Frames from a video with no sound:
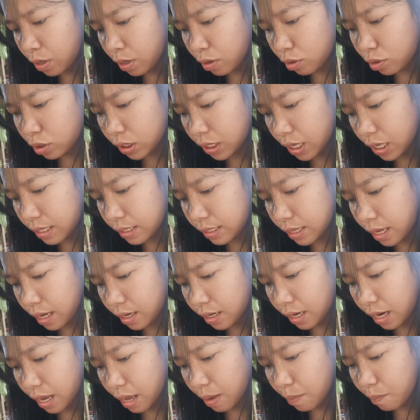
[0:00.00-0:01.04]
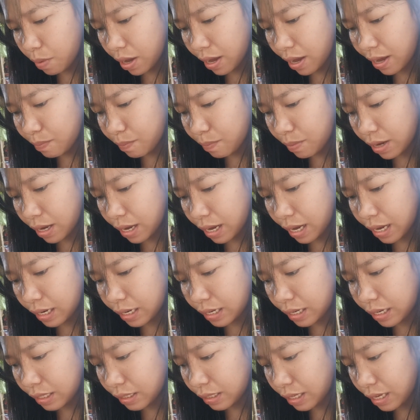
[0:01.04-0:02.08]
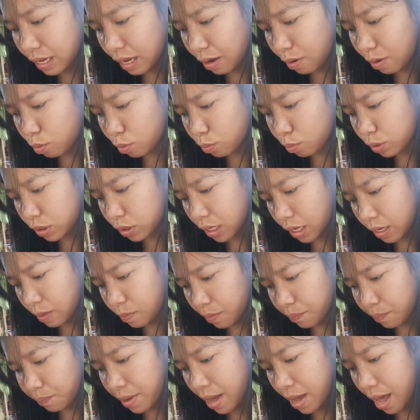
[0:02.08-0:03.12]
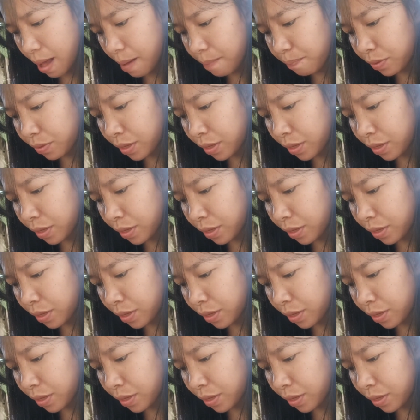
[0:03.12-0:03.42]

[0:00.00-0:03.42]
o sa isang klema ay maaaring hindi angkop sa iba pa.